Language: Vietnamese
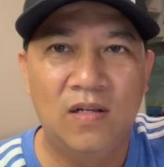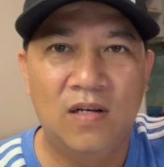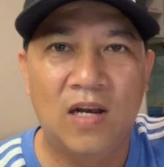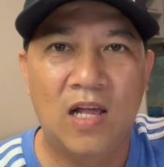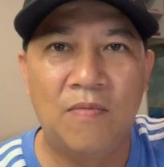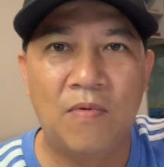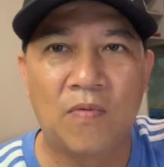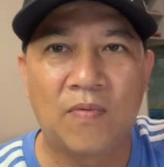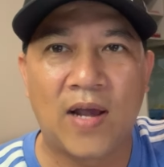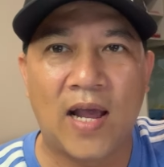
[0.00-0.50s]

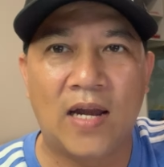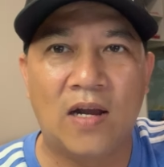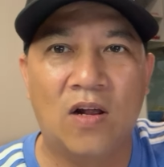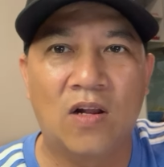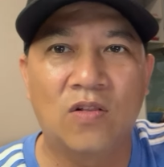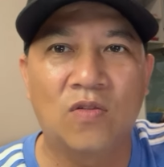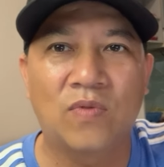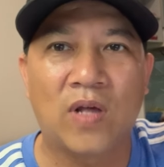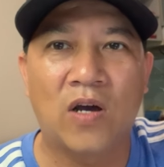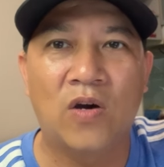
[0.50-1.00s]
lại một ngày
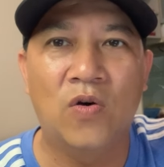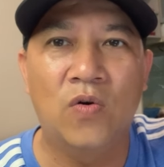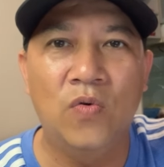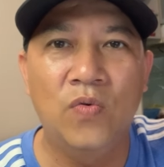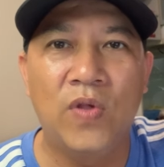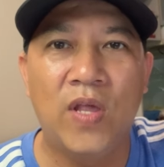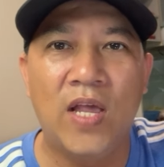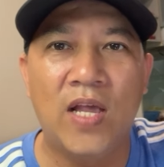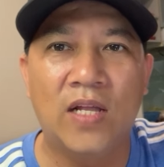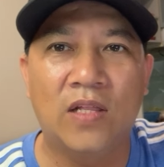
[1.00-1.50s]
đó chúng ta hữu
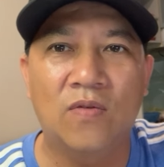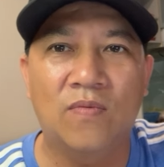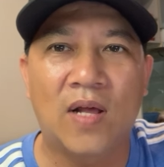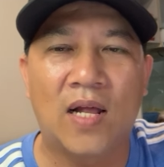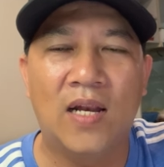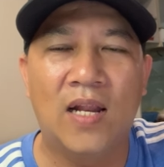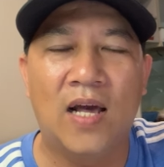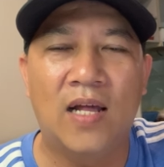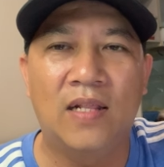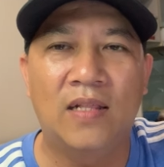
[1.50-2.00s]
duyên chúng ta
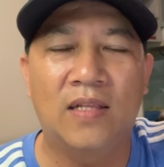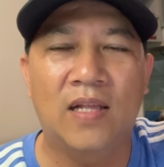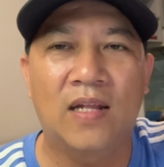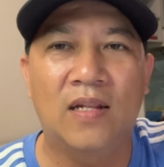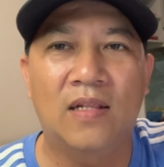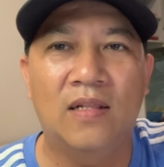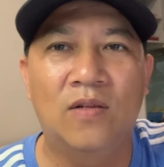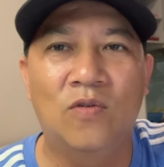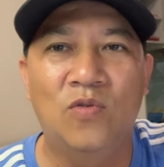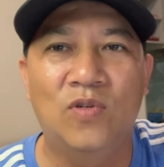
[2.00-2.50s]
lên
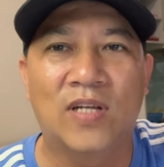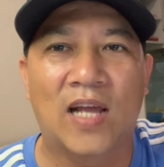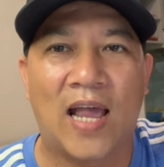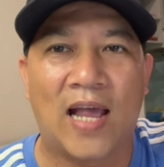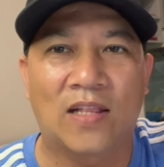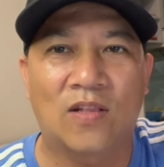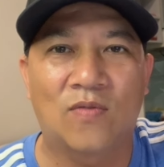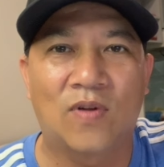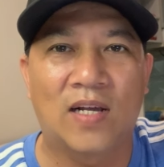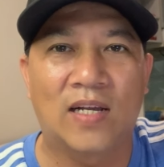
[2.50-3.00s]
trên núi
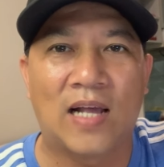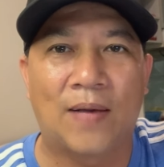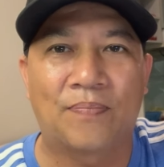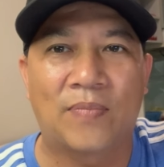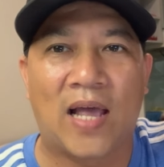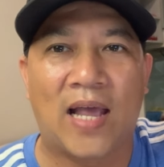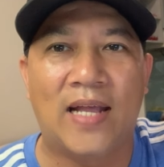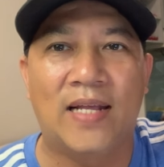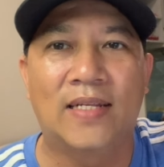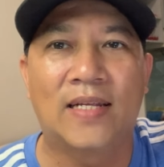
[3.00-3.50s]
sạn chúng ta gặp
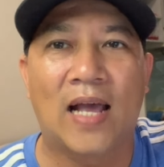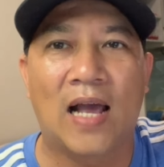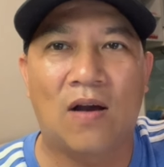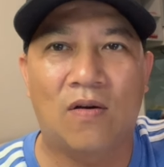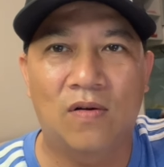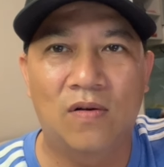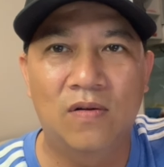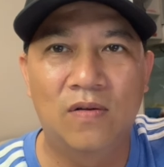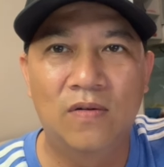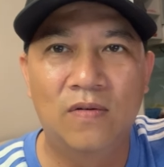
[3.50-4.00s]
thầy
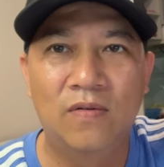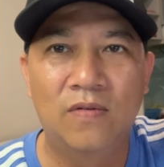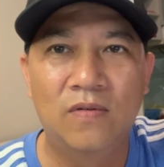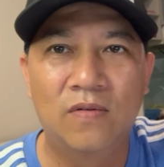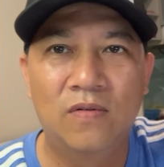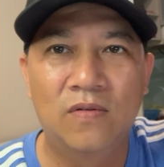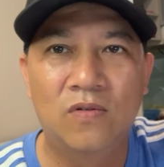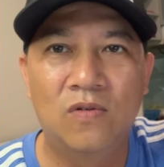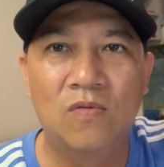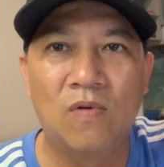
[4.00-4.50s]
sao
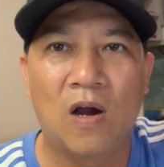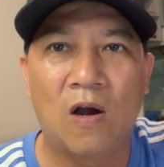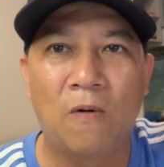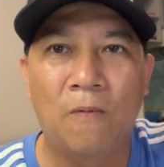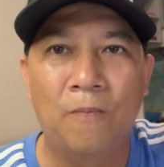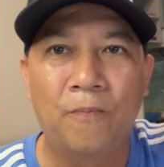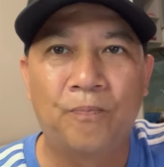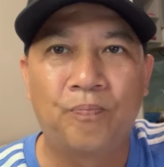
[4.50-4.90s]
đúng không